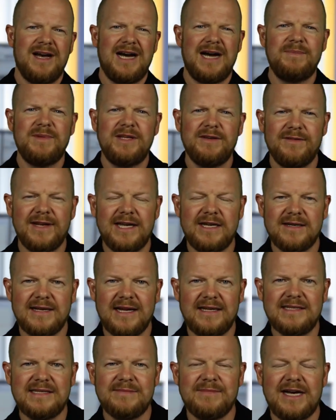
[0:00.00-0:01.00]
Habt ihr vielleicht
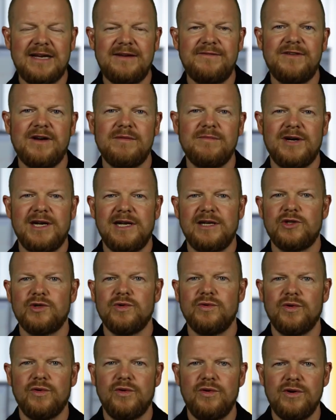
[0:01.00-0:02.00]
ganz am Anfang mal
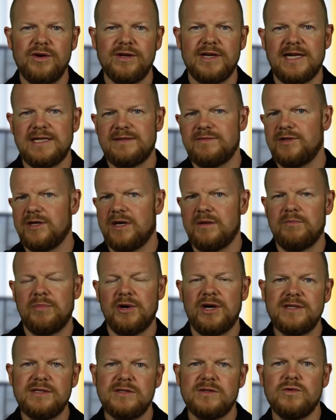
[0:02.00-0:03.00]
schon gehört, als wir im
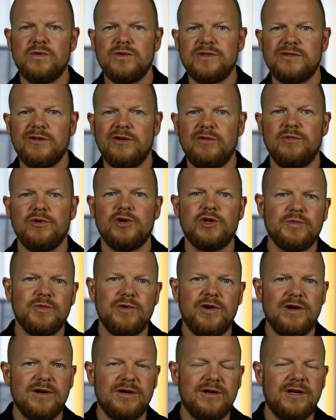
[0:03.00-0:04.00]
Basiskurs darüber
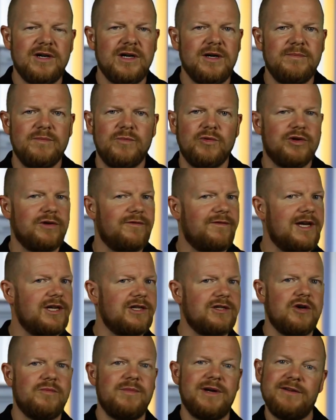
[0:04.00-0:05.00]
gesprochen haben oder
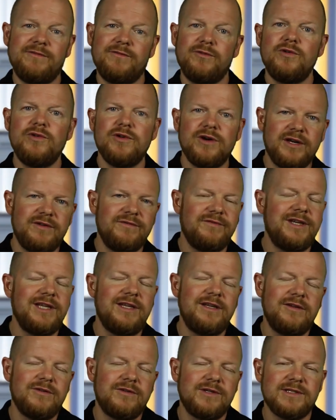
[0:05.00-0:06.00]
vielleicht auch mal in früheren
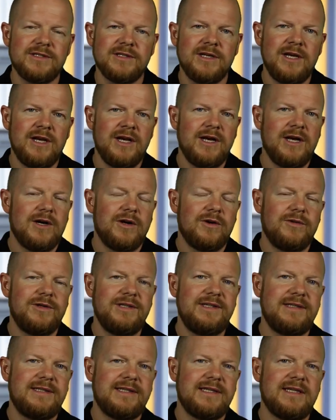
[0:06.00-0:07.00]
Videos.
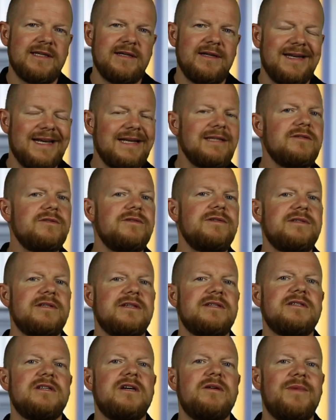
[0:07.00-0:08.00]
Und äh, lasst uns
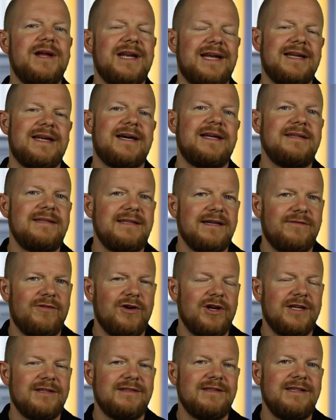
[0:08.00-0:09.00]
das nochmal anhand der
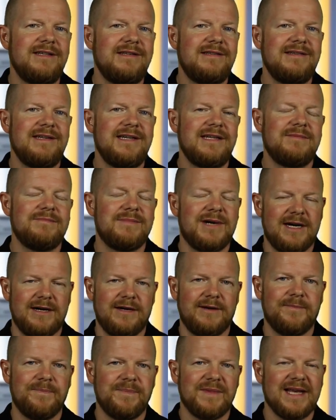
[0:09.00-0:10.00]
Volatilität
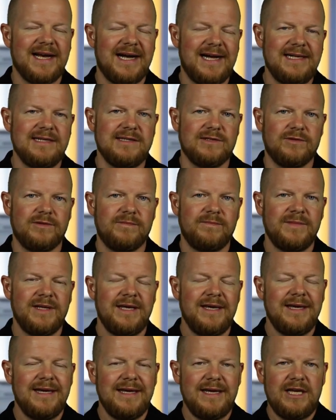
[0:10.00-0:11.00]
machen. Also,
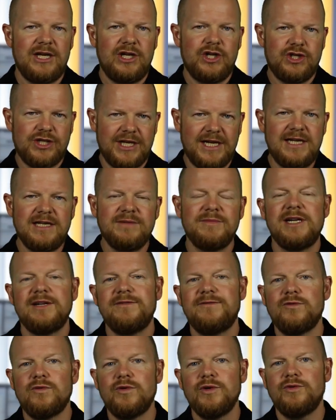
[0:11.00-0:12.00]
stell dir mal
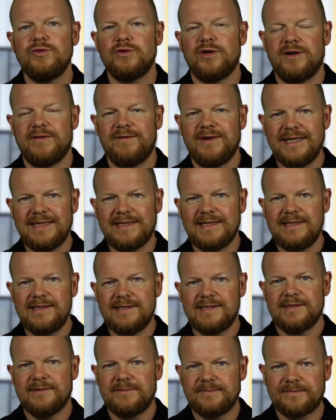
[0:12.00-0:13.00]
vor, du
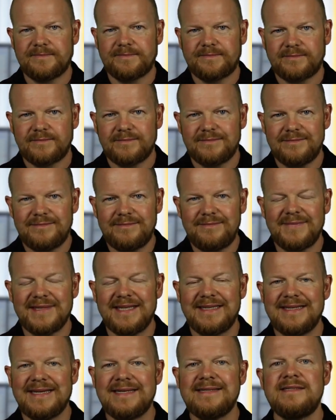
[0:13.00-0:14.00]
erwartest,
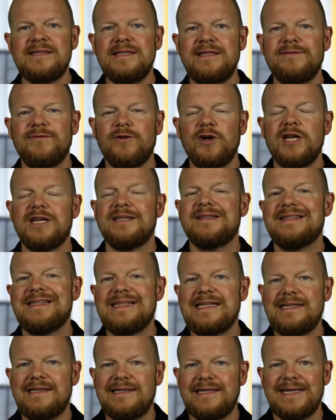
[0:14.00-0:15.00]
dass die
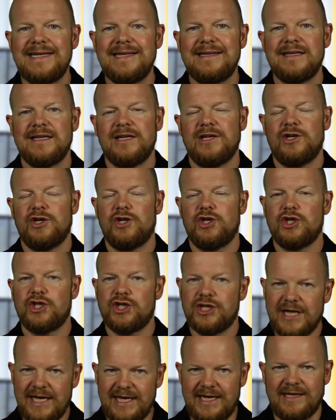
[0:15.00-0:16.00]
Volatilität
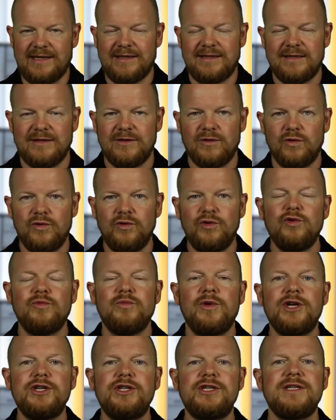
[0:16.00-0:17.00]
steigt und du
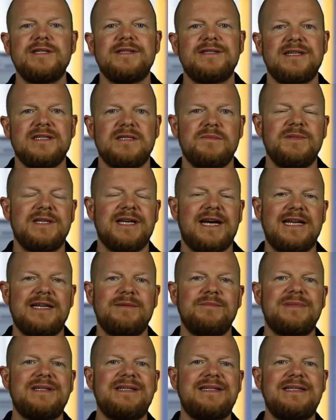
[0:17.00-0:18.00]
möchtest das mit
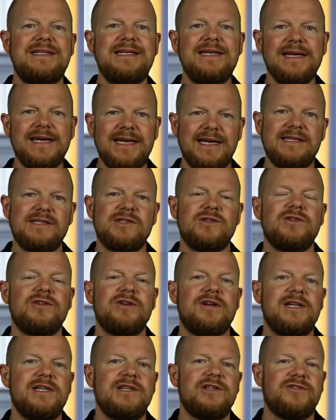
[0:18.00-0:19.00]
einem
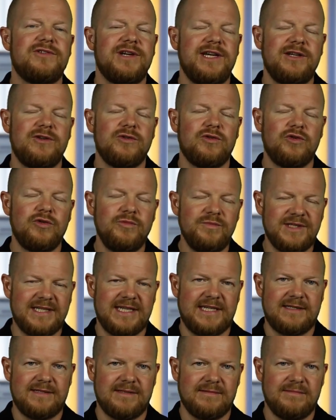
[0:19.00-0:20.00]
direktionalen Trade
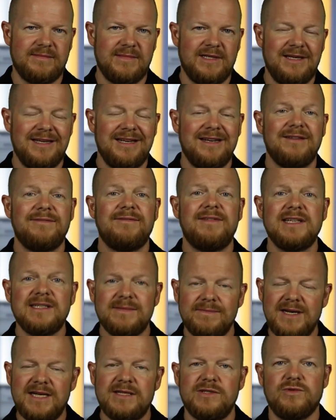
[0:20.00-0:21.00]
umsetzen.
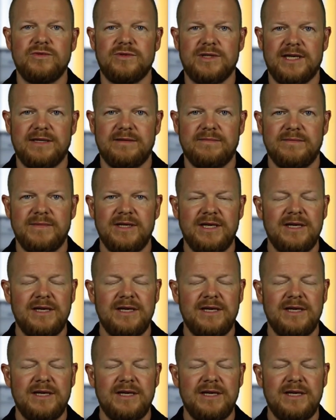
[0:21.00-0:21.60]
Was machst du dann?